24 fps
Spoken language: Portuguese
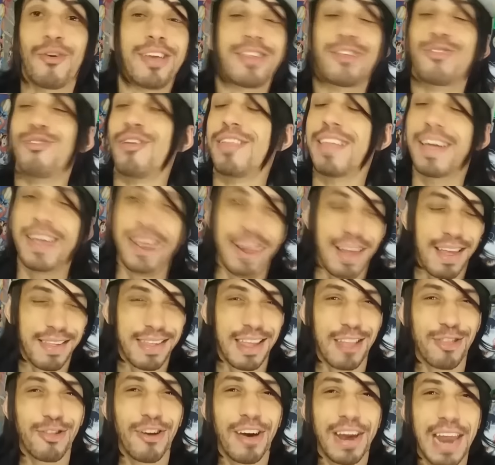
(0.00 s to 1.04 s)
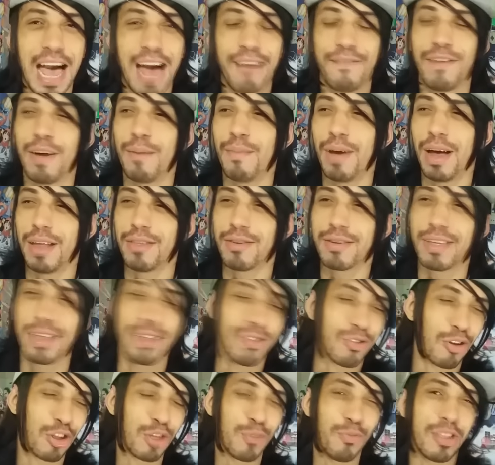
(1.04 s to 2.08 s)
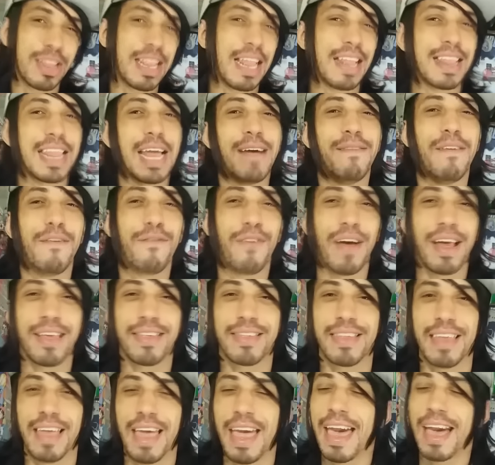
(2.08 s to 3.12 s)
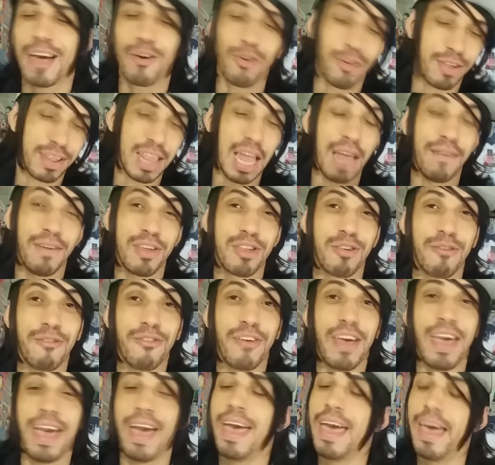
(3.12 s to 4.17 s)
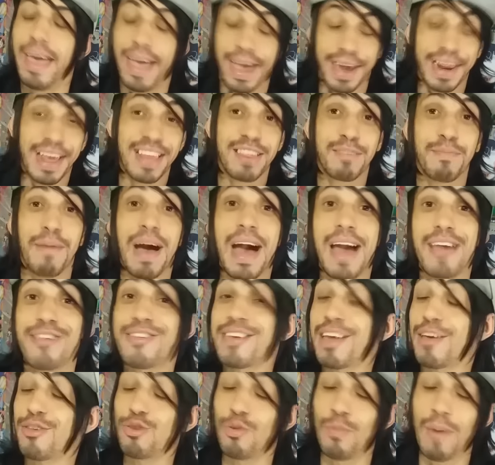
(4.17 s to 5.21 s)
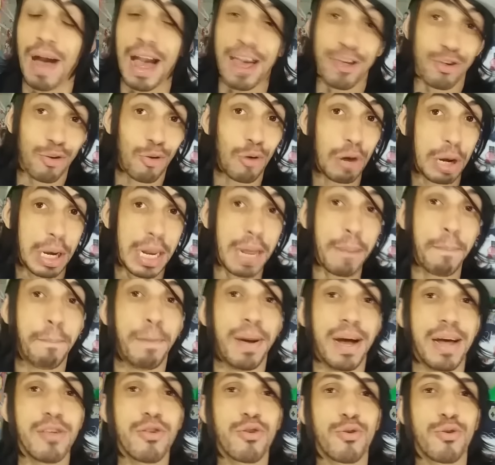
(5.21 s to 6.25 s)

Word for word: coisa que toda criança adorava, mano, que todo mundo tentava fazer, gostava de ver, eram as mágicas do mágico Limpan